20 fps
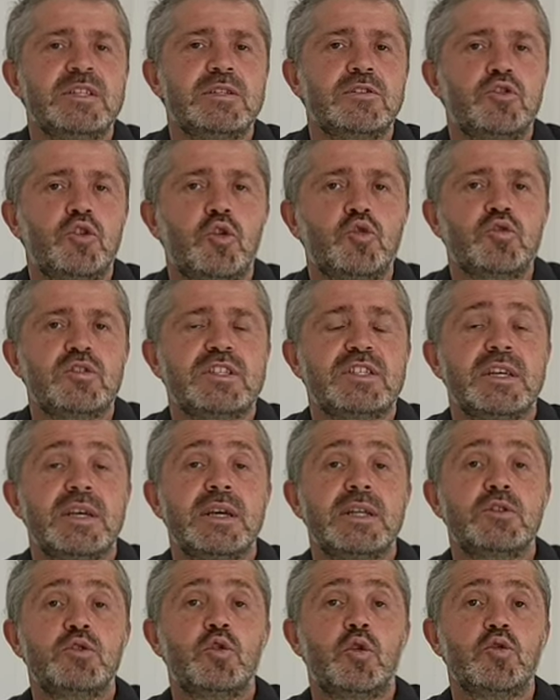bir konu
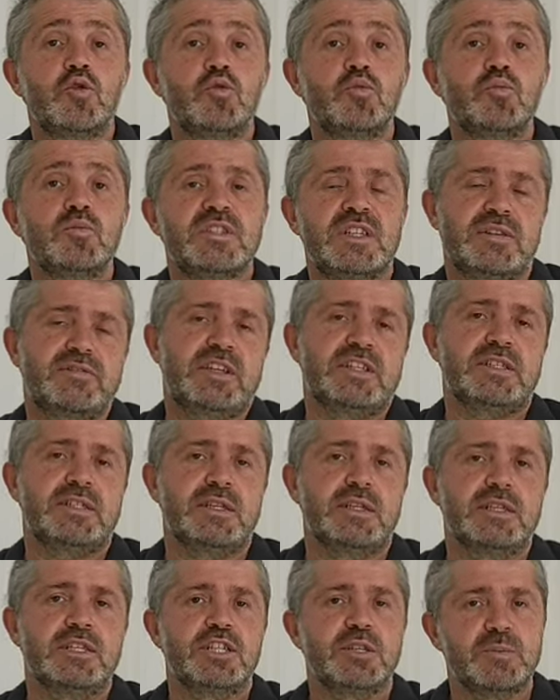ise dolum
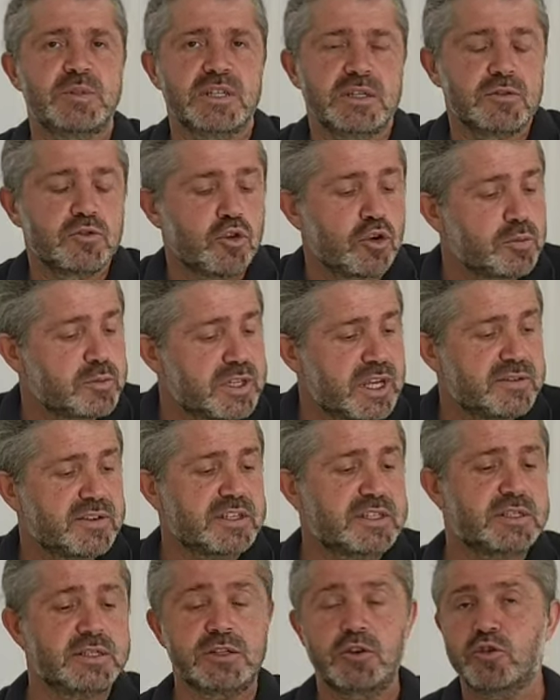seviyesi. Şimdi dolum
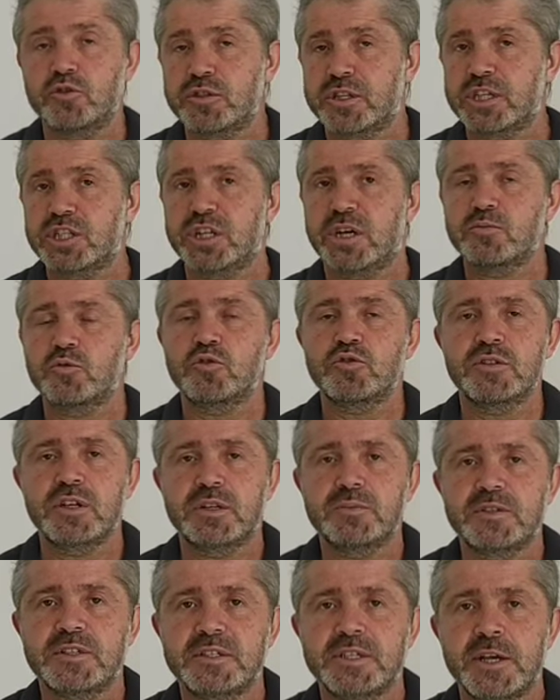seviyesini göstereceğim
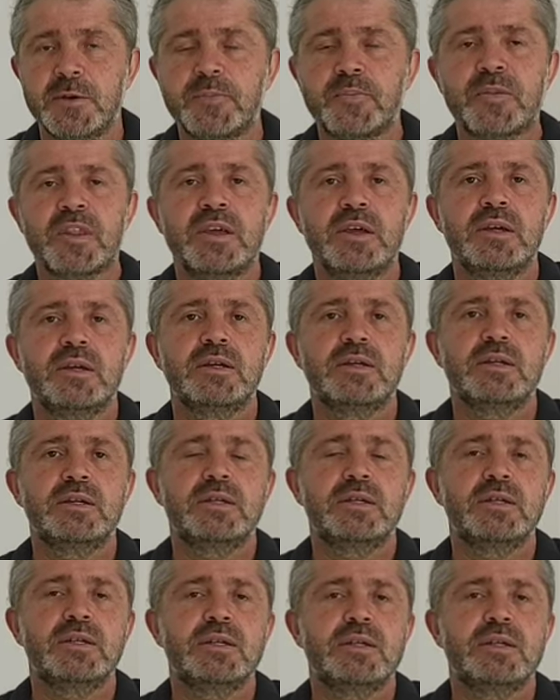dostlarım size. E,